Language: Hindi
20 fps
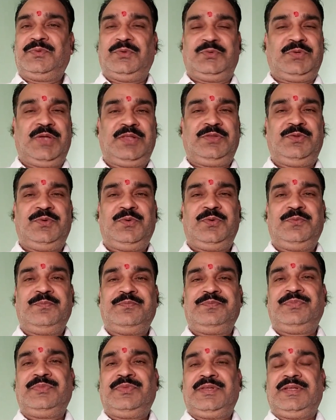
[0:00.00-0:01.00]
तो साथियों
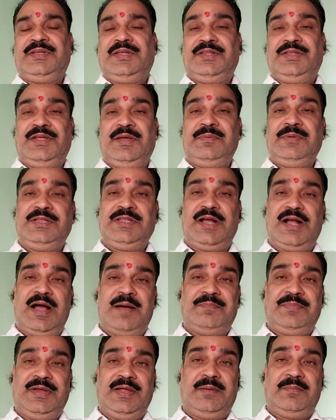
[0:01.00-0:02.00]
यदि अभी तक
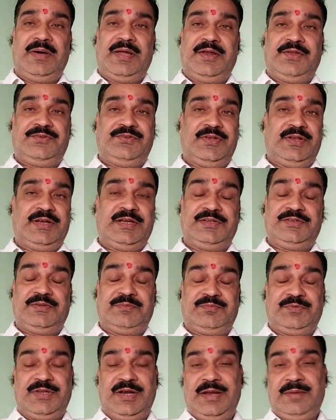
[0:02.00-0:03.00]
आपने हमारा चैनल
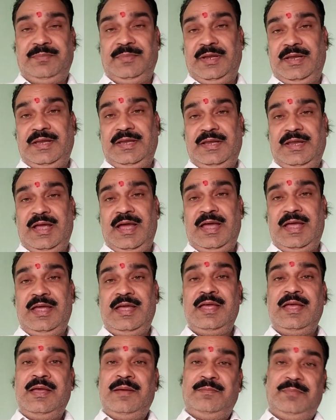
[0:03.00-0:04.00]
सब्सक्राइब नहीं किया है
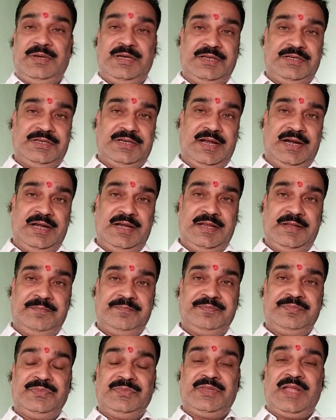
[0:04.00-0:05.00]
प्लीज कर लें
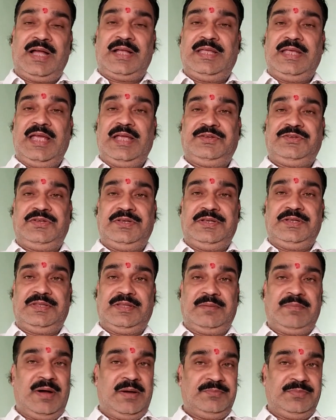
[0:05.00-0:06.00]
ताकि ऐसी ही
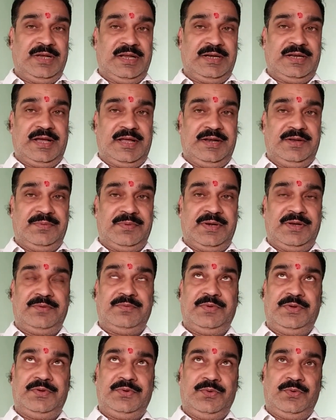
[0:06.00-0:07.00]
तमाम जानकारी
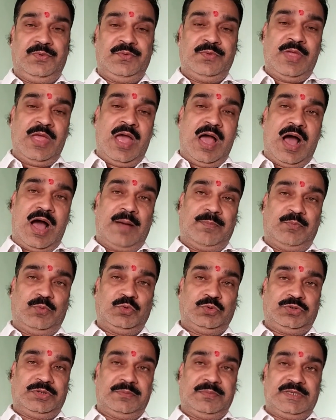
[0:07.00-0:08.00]
भरी वीडियो
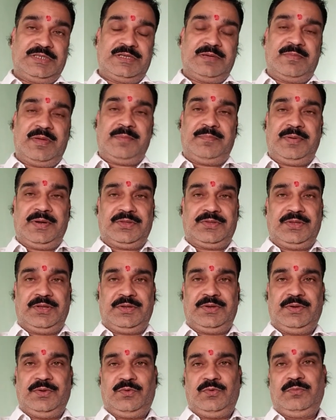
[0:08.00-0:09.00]
आपको समय समय पर
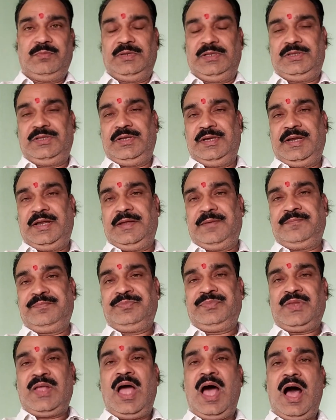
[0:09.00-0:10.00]
देखने को मिलती रहे
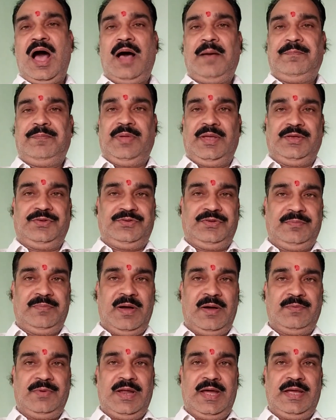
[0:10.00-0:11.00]
हाँ आप में ऐसी
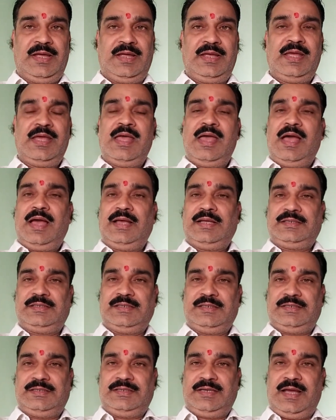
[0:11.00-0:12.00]
भावना है
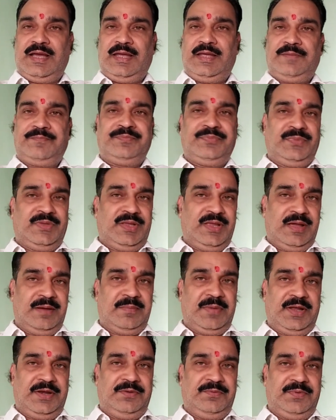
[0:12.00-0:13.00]
ऐसी इच्छा है कि
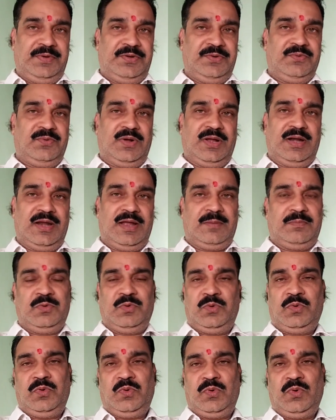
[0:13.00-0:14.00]
हमारी वीडियो का लाभ
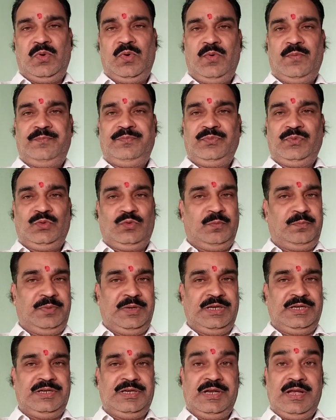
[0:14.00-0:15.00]
लोगों को हो तो
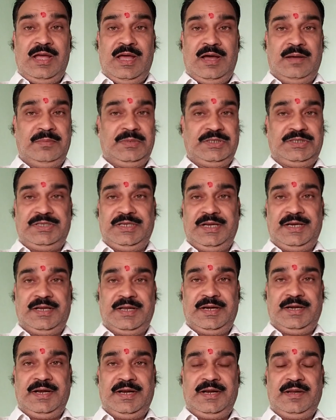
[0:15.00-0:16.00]
प्लीज़ हमें शेयर
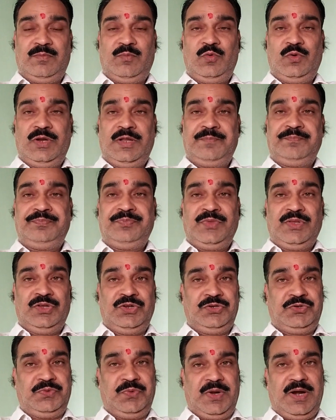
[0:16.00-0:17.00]
करना ना भूलें
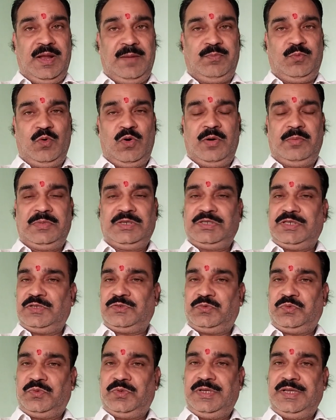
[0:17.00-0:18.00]
ईश्वर आपको हमेशा
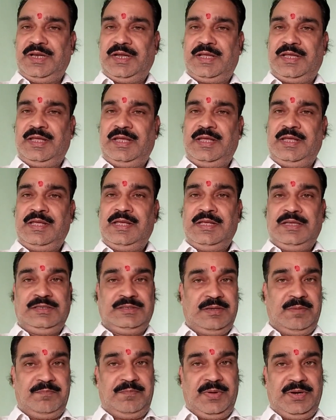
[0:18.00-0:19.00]
सुखी रखे
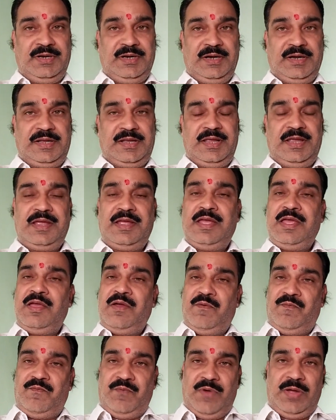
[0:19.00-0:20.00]
संपन्न रखे
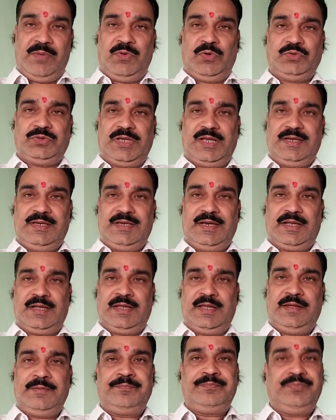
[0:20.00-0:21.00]
वैभवशाली
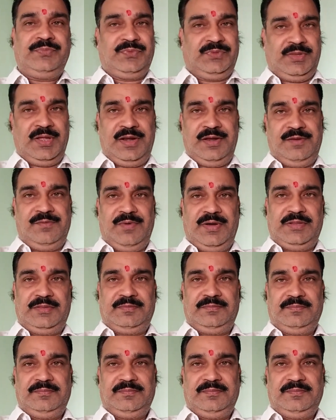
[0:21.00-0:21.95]
रखे धन्यवाद